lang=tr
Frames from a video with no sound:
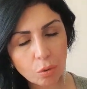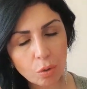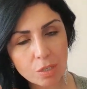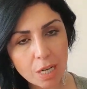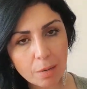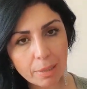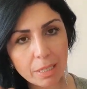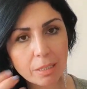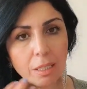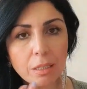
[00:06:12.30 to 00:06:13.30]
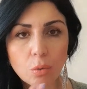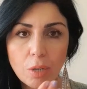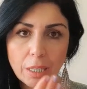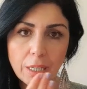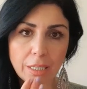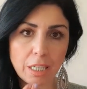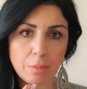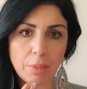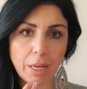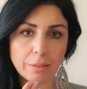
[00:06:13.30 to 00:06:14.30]
gözler belirgin, dudaklar
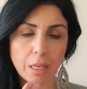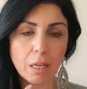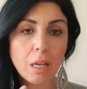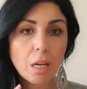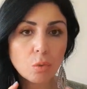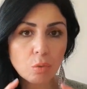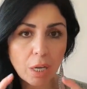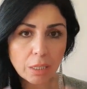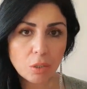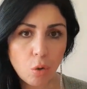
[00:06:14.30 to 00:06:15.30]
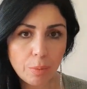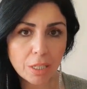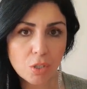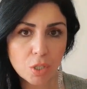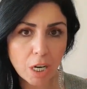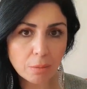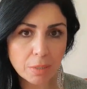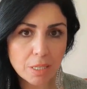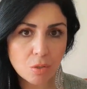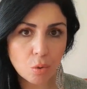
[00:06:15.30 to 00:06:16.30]
geri planda. Dudakları ön plana
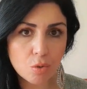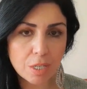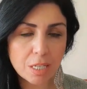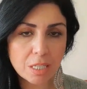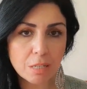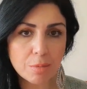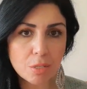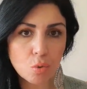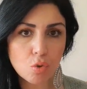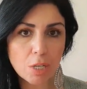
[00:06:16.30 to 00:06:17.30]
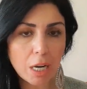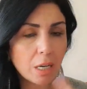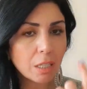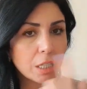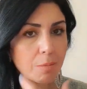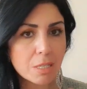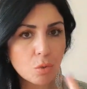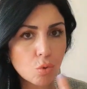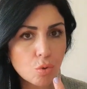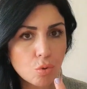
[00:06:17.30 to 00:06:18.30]
çıkartmak istiyorsanız kırmızı rujla, kırmızı
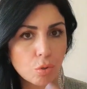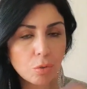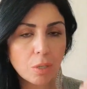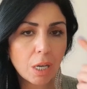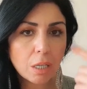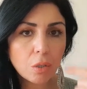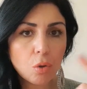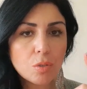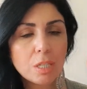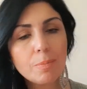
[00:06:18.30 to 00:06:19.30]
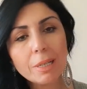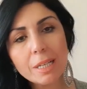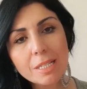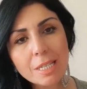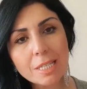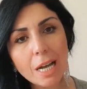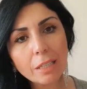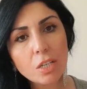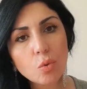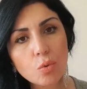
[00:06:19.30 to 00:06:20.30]
ruju sürün. Göz kirpiklerinize
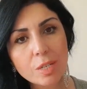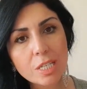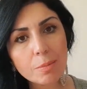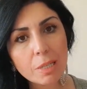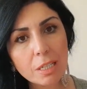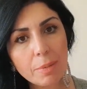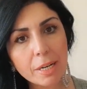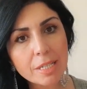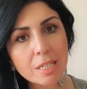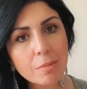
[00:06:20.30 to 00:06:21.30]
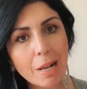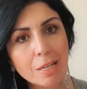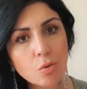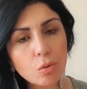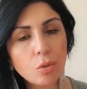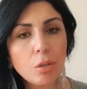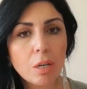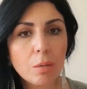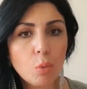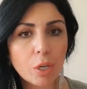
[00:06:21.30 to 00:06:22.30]
sadece uç kısımlarını biraz rimel sürün.
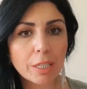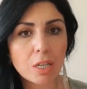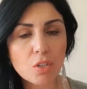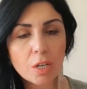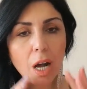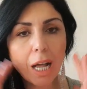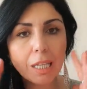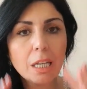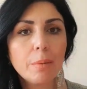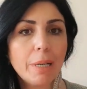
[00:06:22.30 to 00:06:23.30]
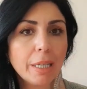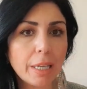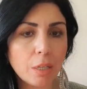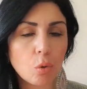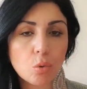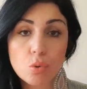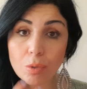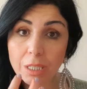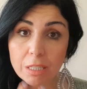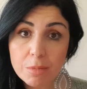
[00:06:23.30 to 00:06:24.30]
Bu kadar. Allah'a bile gerek yok.
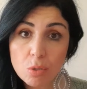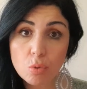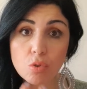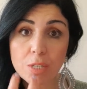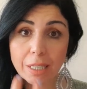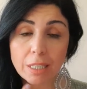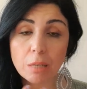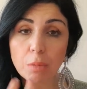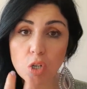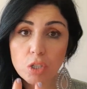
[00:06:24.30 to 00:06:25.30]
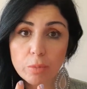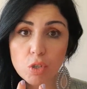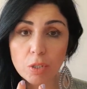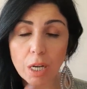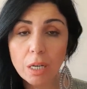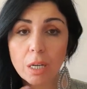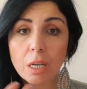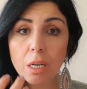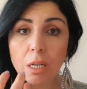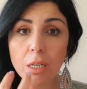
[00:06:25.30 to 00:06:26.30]
Çünkü kırmızı ruj zaten başlı başına
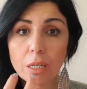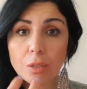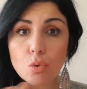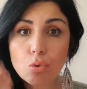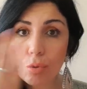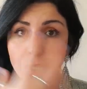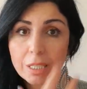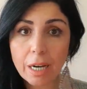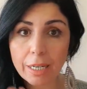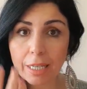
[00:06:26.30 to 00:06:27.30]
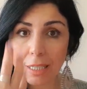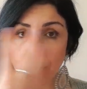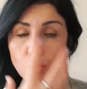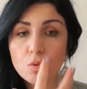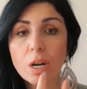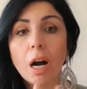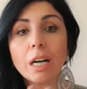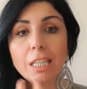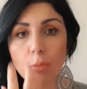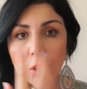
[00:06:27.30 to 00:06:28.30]
e, yüzü idare eden, yüze
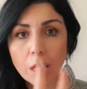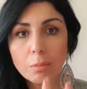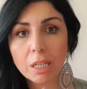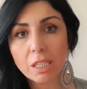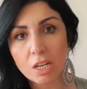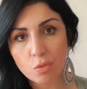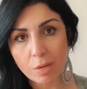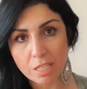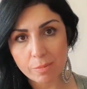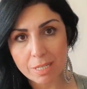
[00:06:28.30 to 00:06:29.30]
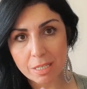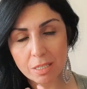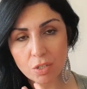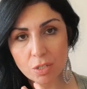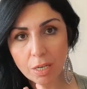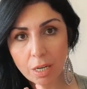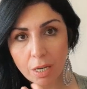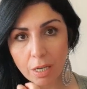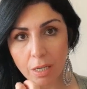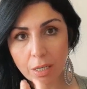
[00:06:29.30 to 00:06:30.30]
hakim olan makyaj malzemesidir.
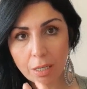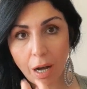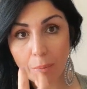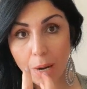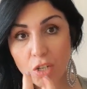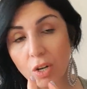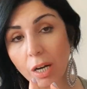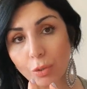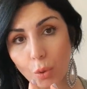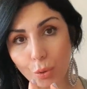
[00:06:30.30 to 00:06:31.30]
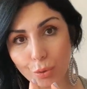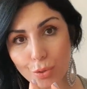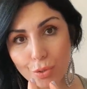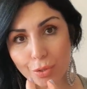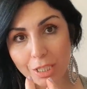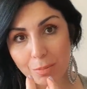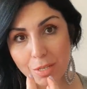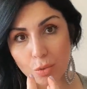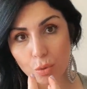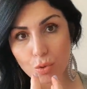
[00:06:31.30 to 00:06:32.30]
E, baş aktördür
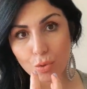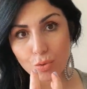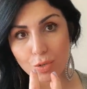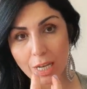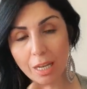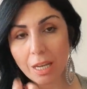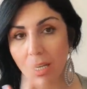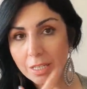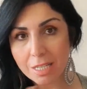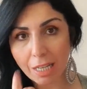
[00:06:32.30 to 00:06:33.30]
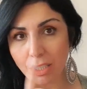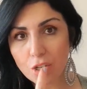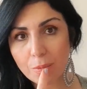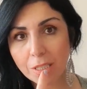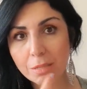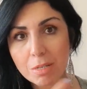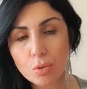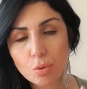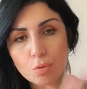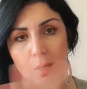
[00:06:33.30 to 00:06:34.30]
kırmızı ruj yüzde. Sadece bir
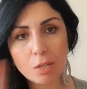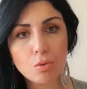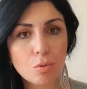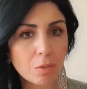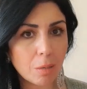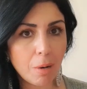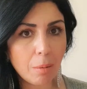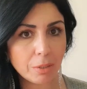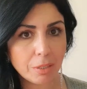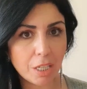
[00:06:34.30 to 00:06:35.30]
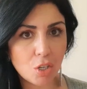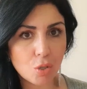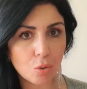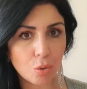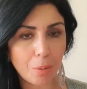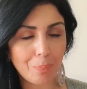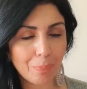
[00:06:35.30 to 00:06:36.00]
kırmızı ruj bile yüzün tamamını değiştiriyor.